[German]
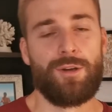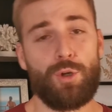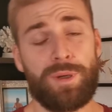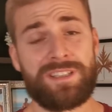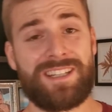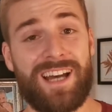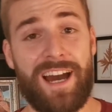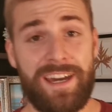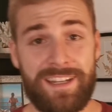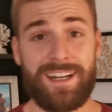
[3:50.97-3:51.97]
Übrigens ist
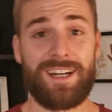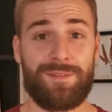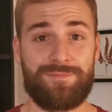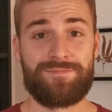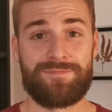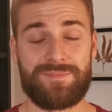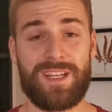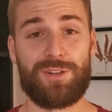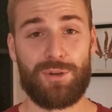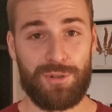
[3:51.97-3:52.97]
einer
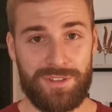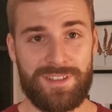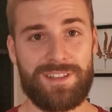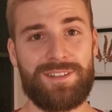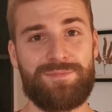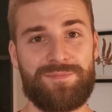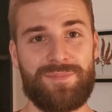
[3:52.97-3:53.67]
der Gründe,